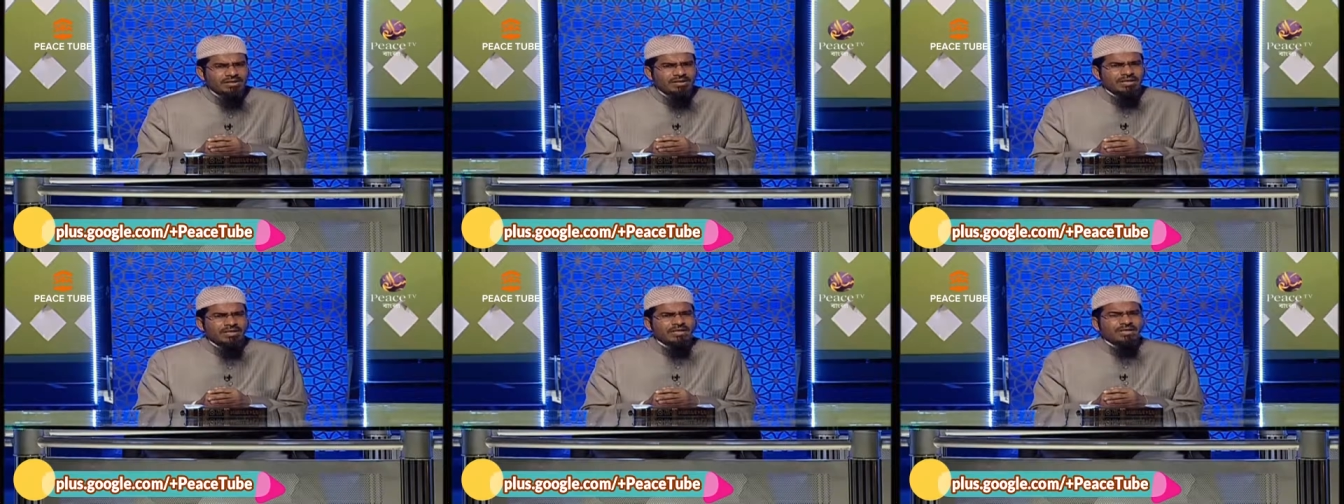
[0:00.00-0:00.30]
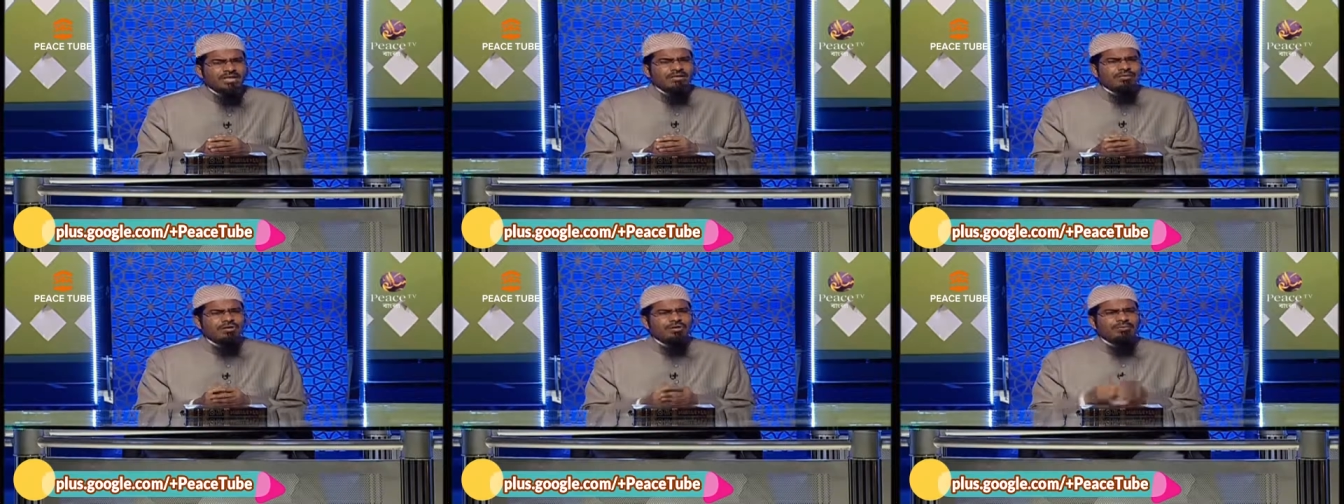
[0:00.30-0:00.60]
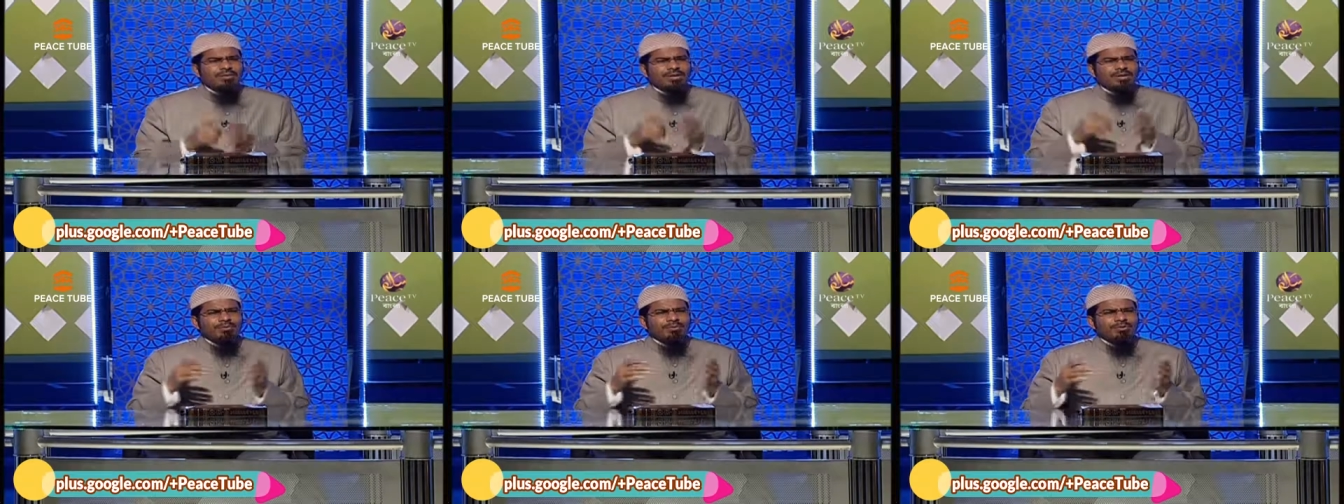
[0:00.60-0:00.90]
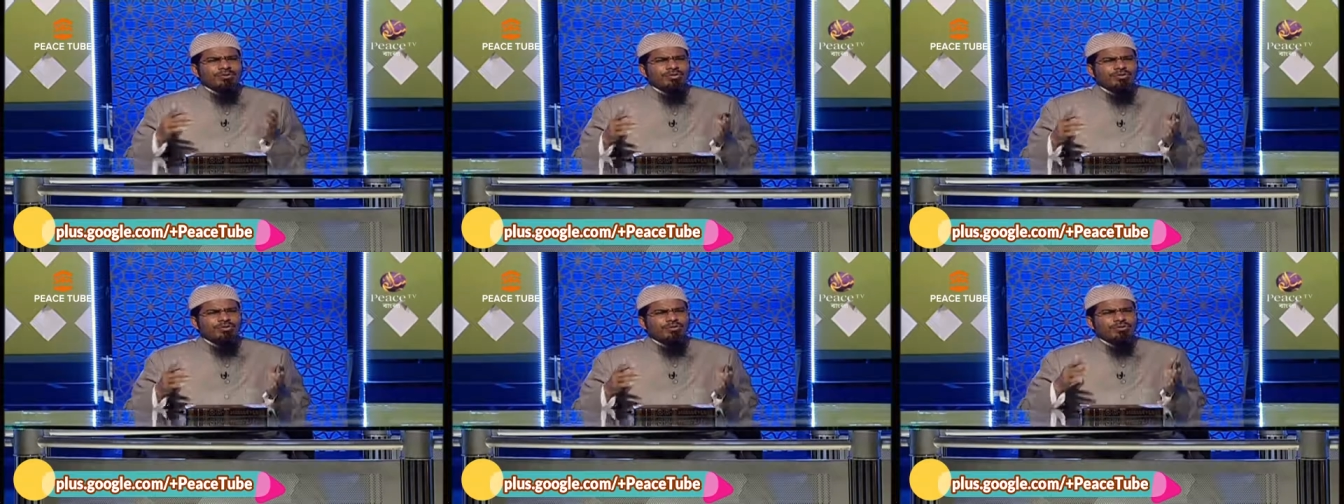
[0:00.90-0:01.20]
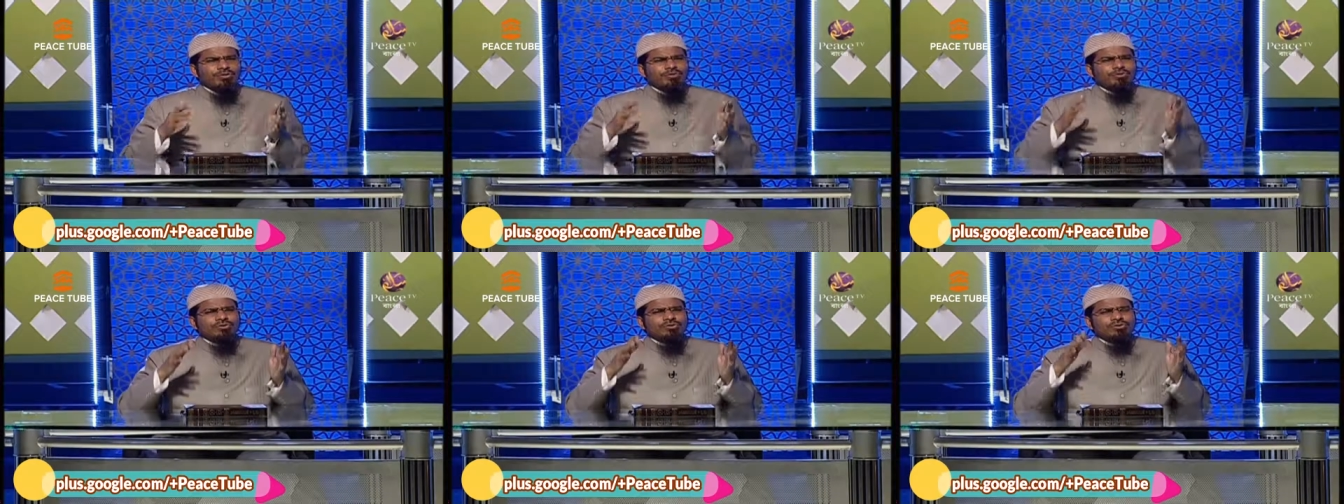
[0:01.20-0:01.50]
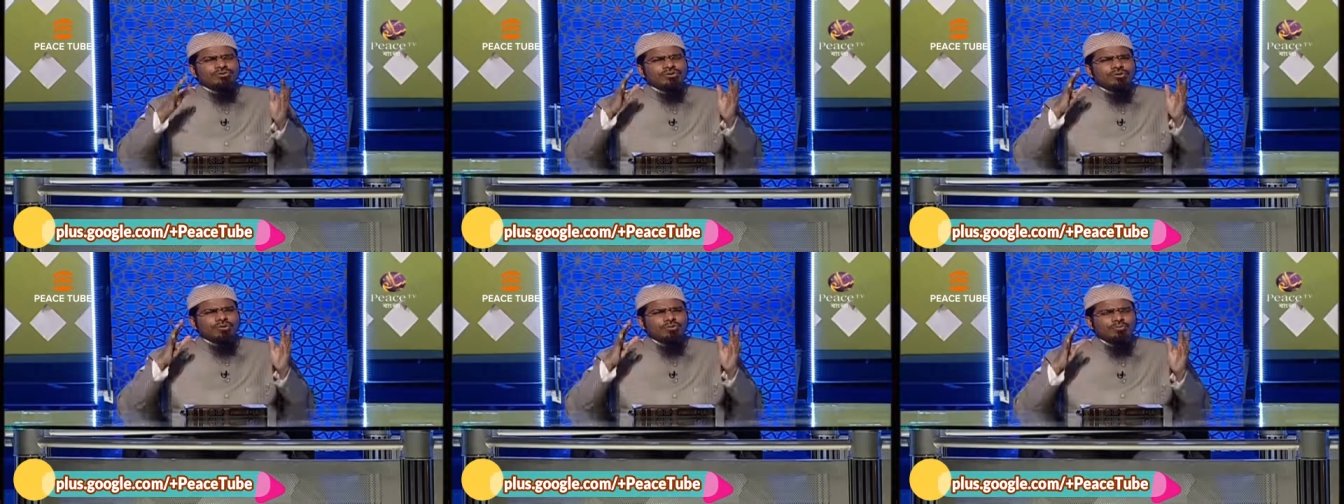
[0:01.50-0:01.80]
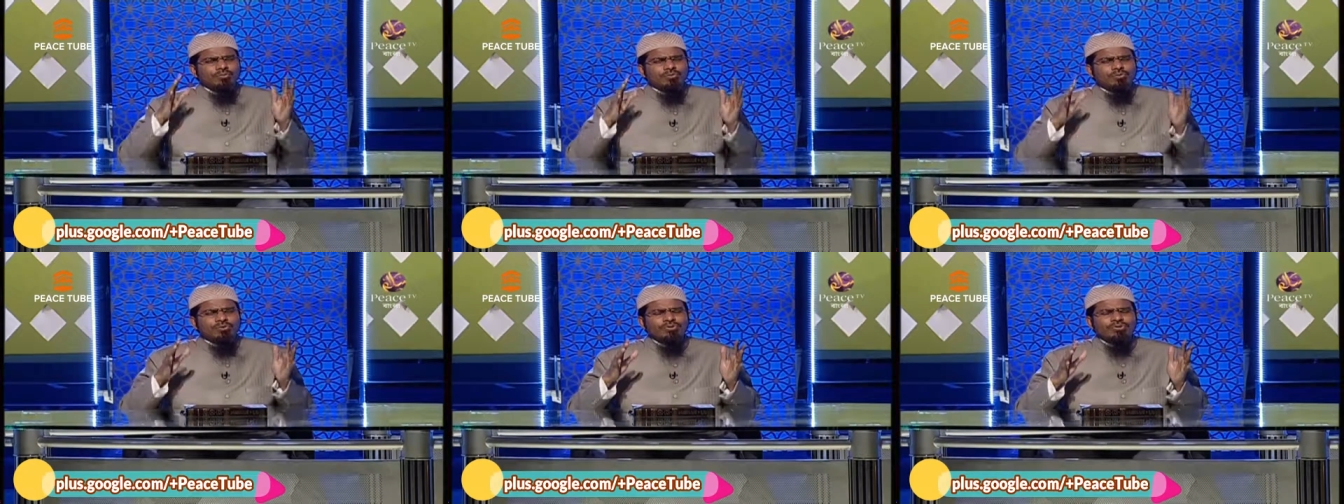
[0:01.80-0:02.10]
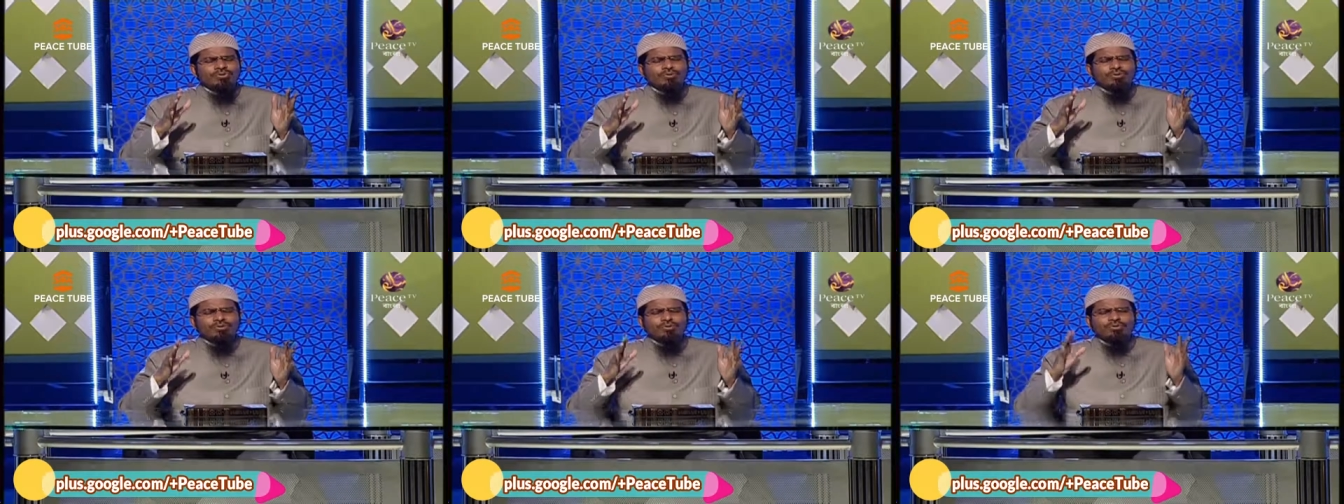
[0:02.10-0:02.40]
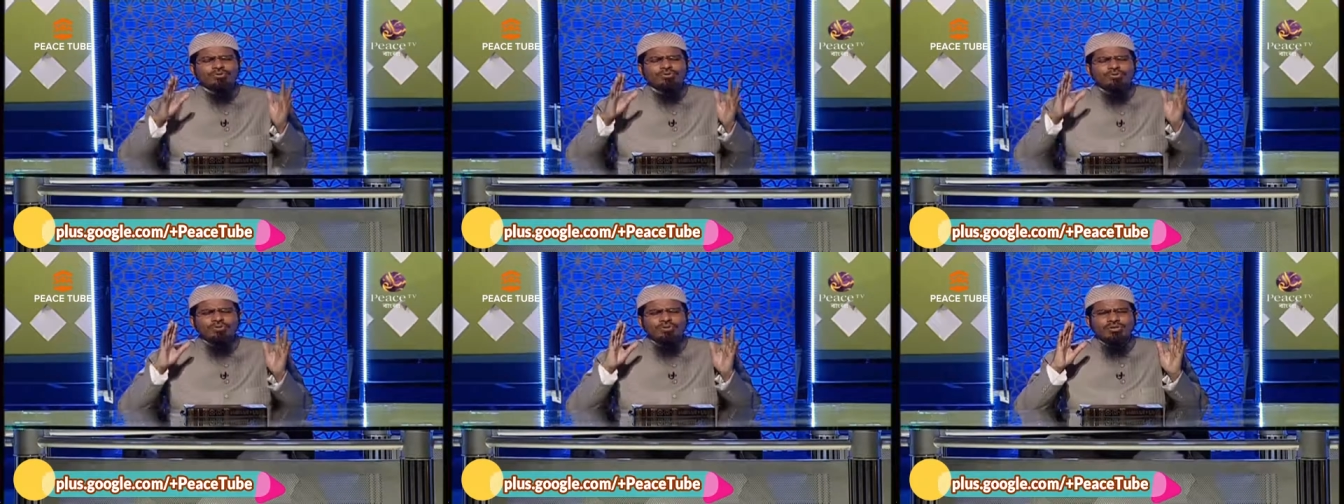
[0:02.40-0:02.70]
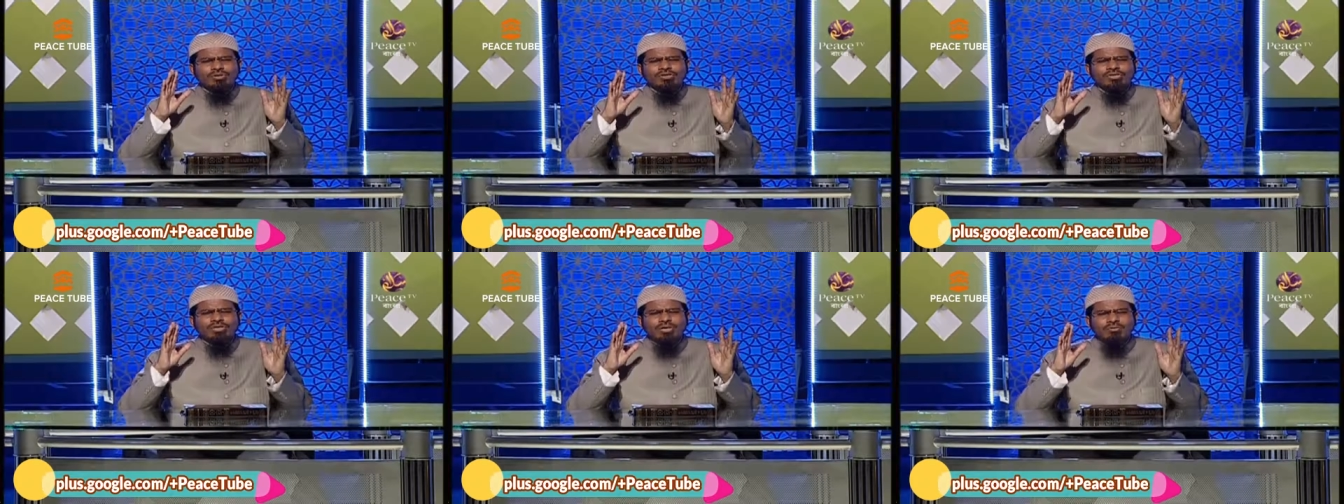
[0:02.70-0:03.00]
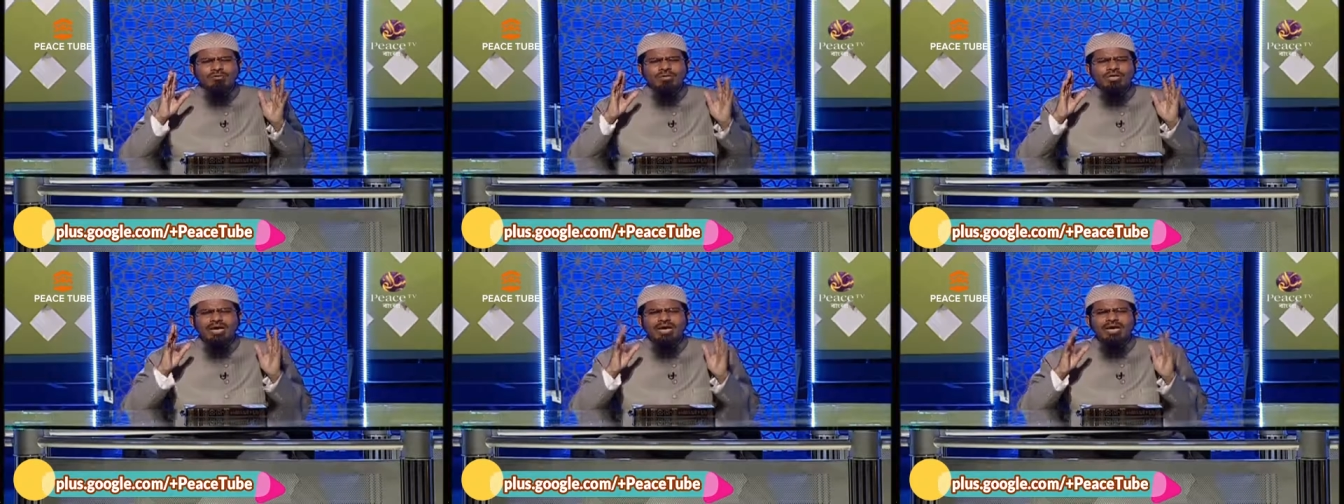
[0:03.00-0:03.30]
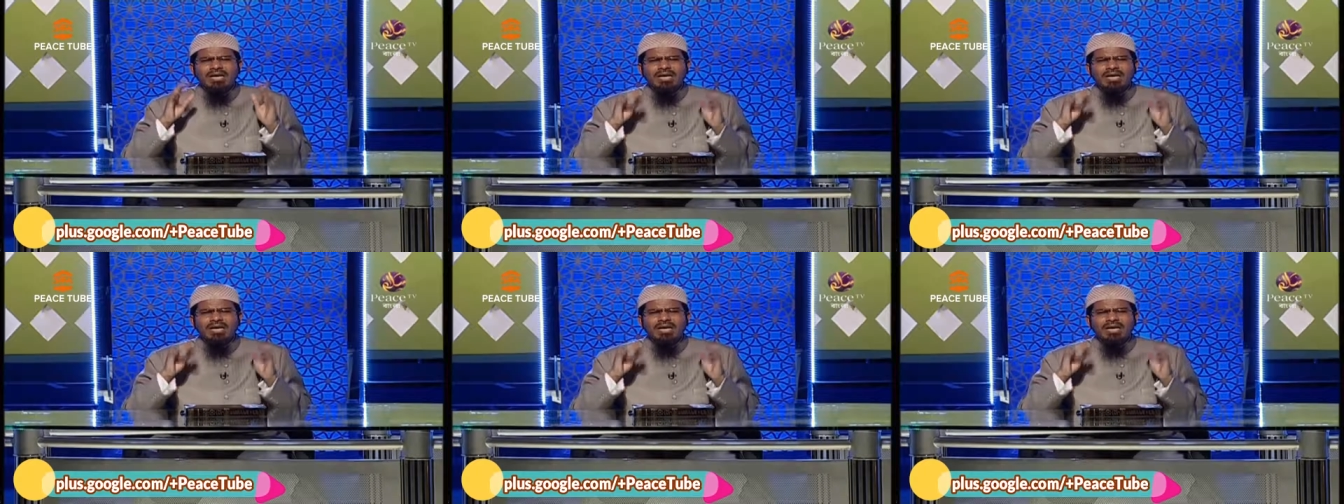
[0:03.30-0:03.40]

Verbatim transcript: কে কার কবরের মধ্যে কত সুন্দর গম্বুজ কত সুন্দর স্থাপনা